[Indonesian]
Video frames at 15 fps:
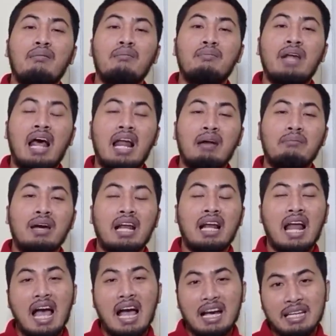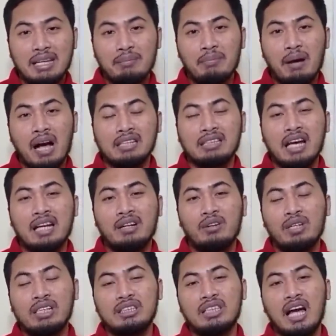dalam LAI bahasa
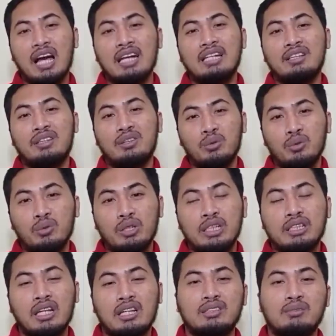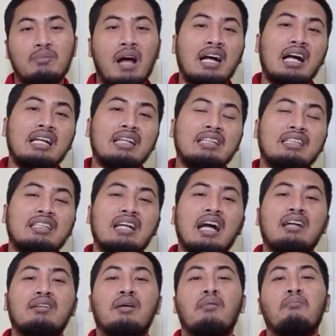Indonesia itu diterjemahkan
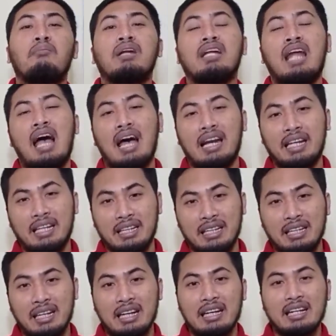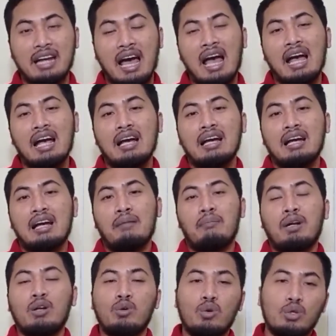dengan menarik. Nah,
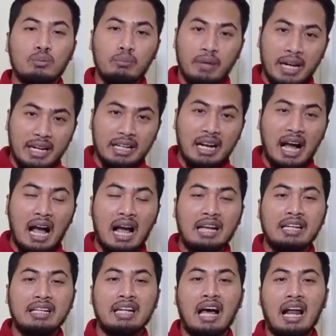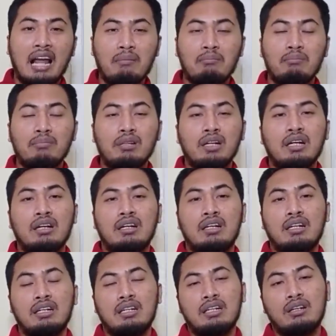menurut mereka di dalam
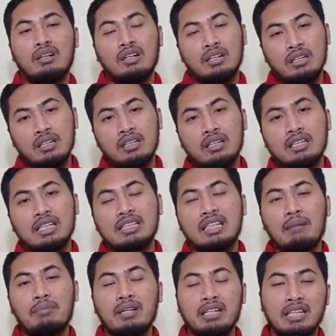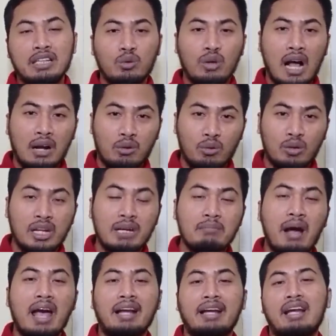eh, kitab Kidung Agung 5
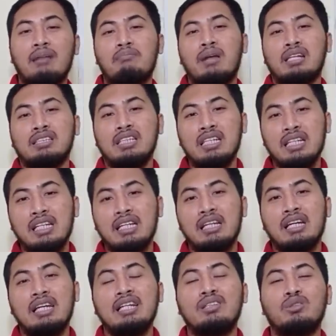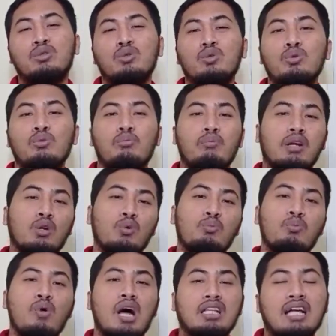ayat 16 ini itu
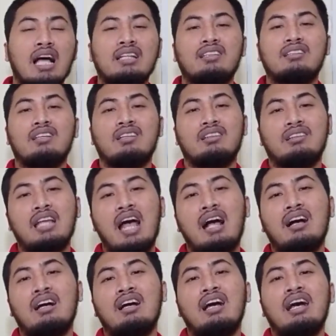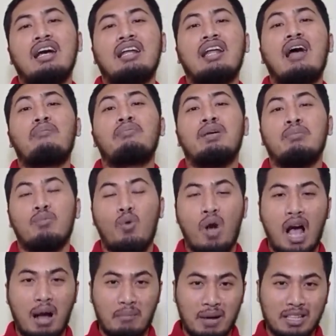menubuatkan tentang Nabi
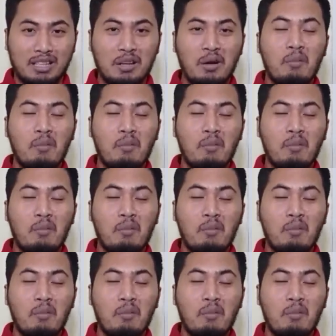Muhammad.